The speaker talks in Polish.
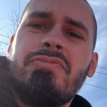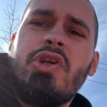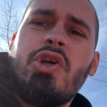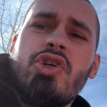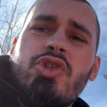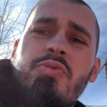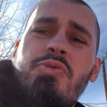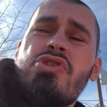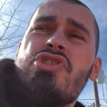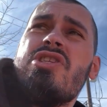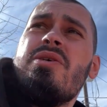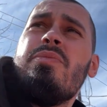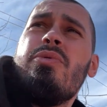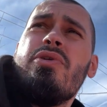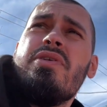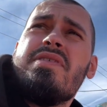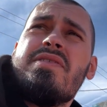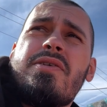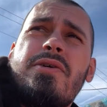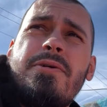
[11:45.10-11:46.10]
kosmiczne
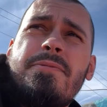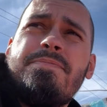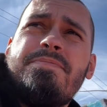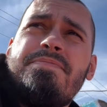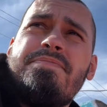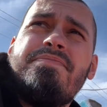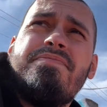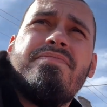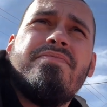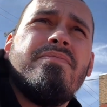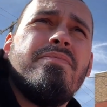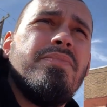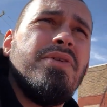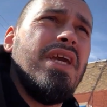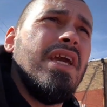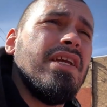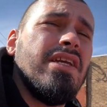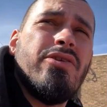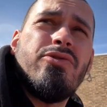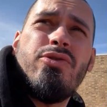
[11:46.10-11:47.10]
boisko.
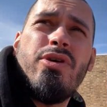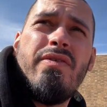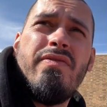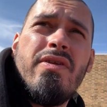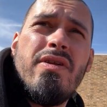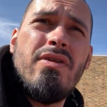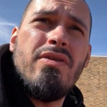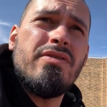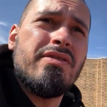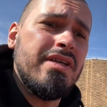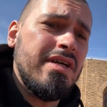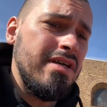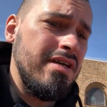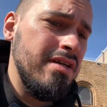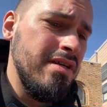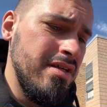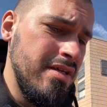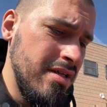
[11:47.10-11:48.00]
Pięknie tutaj wygląda.